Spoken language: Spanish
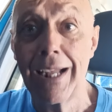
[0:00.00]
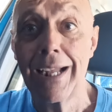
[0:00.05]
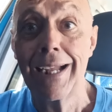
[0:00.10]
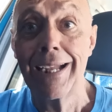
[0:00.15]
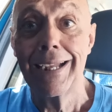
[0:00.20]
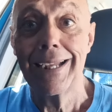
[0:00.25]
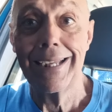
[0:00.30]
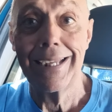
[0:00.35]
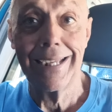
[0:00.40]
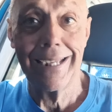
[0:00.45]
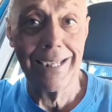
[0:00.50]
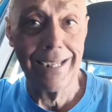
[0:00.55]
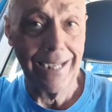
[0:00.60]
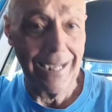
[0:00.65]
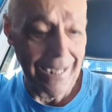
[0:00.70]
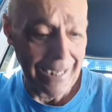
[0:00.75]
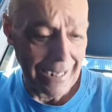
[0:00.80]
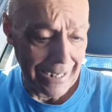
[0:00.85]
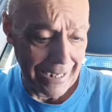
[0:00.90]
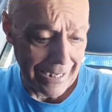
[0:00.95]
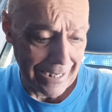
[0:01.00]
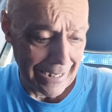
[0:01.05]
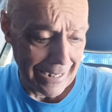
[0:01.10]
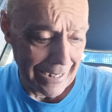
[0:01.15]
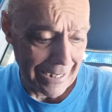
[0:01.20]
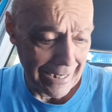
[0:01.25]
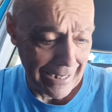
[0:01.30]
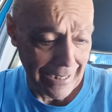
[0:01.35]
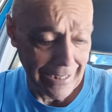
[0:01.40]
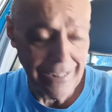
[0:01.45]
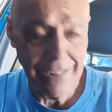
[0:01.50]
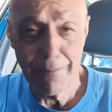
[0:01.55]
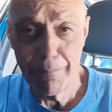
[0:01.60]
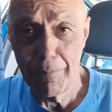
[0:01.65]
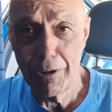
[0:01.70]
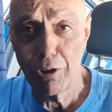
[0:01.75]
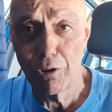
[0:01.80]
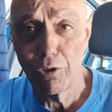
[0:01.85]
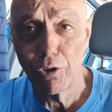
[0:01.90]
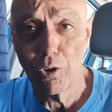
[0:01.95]
y eh, les
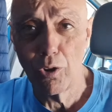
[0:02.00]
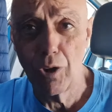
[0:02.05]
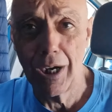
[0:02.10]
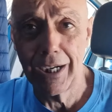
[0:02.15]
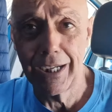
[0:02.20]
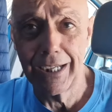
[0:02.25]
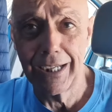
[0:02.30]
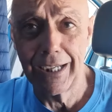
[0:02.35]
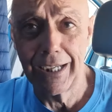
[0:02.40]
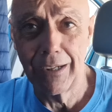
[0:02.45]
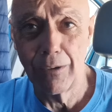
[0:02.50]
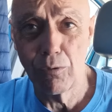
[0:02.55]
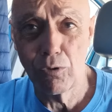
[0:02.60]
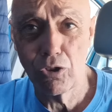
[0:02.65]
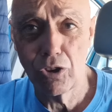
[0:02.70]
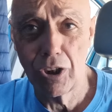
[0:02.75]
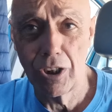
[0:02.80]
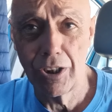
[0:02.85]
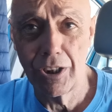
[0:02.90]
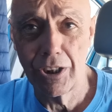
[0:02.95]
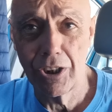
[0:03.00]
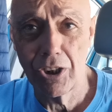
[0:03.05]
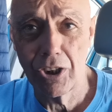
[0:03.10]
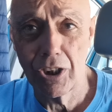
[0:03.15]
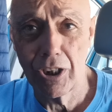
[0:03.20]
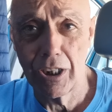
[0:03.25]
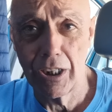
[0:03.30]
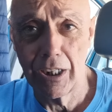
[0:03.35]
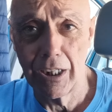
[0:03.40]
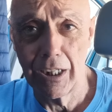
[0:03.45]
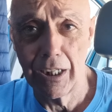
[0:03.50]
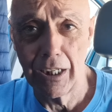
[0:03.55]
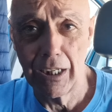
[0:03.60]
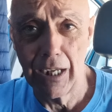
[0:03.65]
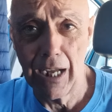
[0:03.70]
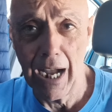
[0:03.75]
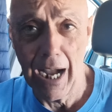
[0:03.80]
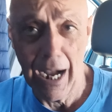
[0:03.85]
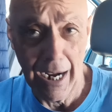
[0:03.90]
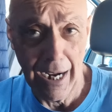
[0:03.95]
invito a que ustedes
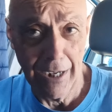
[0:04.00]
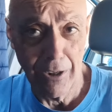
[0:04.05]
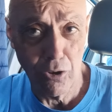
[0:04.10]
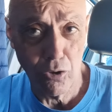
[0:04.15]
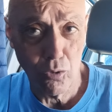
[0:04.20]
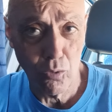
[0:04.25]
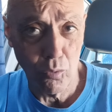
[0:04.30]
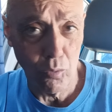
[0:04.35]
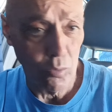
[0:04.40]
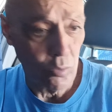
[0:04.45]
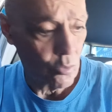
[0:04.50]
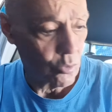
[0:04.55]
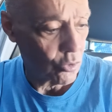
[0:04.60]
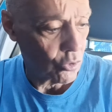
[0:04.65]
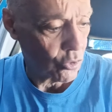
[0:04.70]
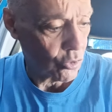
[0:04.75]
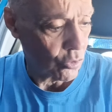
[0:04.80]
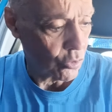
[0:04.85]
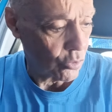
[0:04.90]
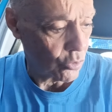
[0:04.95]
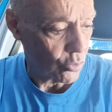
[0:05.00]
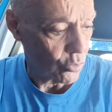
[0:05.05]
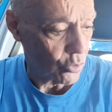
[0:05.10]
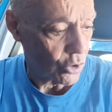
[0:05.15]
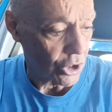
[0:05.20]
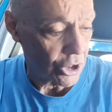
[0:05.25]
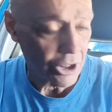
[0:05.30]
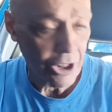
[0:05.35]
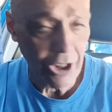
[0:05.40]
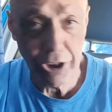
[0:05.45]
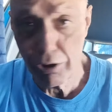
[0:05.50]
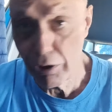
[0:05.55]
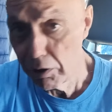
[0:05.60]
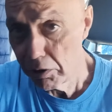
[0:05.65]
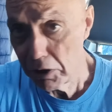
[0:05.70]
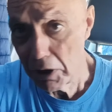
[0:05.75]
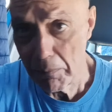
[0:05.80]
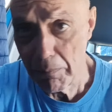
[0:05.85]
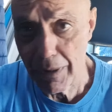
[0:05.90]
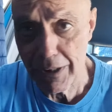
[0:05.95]
eh, hagan sus, sus, escritos
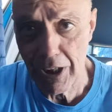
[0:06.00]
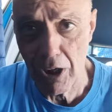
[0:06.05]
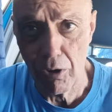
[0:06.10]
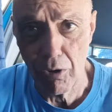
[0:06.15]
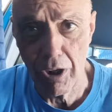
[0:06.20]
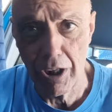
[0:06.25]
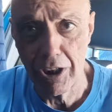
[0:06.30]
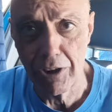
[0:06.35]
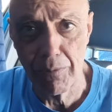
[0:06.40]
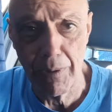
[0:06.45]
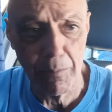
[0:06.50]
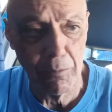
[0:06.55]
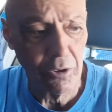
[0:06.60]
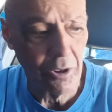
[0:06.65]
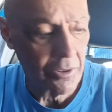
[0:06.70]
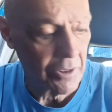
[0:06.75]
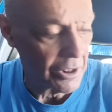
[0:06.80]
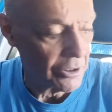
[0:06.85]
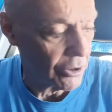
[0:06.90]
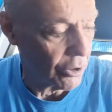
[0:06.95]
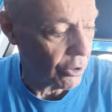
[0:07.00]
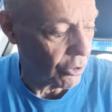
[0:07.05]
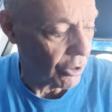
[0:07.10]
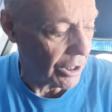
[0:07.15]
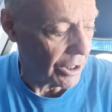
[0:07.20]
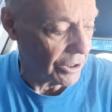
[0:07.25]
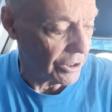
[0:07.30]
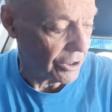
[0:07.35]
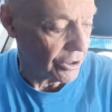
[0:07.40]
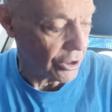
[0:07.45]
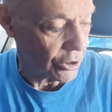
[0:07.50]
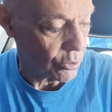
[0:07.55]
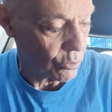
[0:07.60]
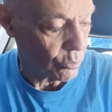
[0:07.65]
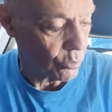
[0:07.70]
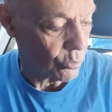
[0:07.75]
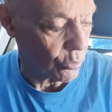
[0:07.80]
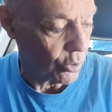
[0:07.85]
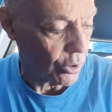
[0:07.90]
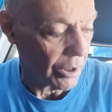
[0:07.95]
en base a lo que les vamos diciendo, lo que les dice
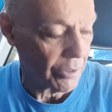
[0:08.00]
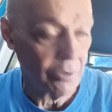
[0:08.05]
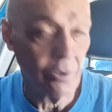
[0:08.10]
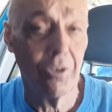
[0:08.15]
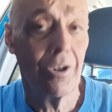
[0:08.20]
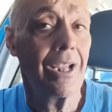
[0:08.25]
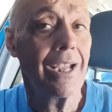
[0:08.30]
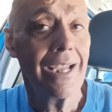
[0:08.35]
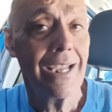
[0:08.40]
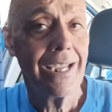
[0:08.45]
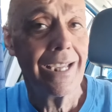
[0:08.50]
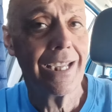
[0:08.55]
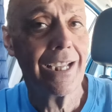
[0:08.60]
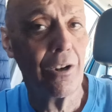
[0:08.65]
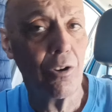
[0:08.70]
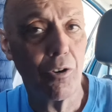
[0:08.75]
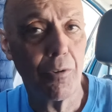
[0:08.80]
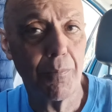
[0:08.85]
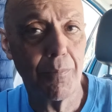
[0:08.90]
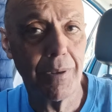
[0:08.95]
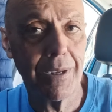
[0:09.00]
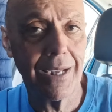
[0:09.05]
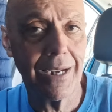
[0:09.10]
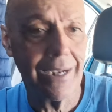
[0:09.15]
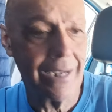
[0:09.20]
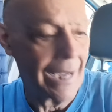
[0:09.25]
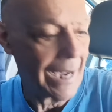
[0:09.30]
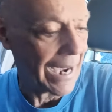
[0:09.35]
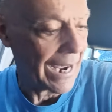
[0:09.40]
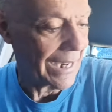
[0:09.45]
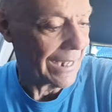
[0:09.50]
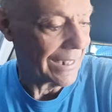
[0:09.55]
su corazón y lo envíen a las